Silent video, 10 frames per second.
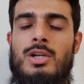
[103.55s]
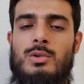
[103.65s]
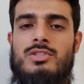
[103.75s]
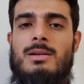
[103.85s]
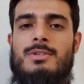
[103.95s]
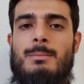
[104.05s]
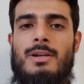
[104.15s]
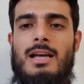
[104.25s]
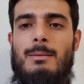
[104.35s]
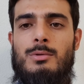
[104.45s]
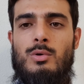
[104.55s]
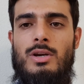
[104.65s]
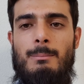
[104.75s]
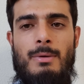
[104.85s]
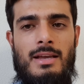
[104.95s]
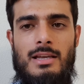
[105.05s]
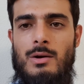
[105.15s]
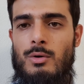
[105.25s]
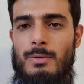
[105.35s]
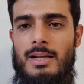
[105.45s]
तो सबसे पहले आप लोगों ने बैंक
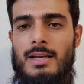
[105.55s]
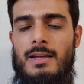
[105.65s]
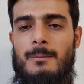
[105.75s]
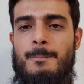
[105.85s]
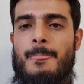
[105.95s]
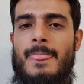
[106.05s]
अकाउंट बनाना है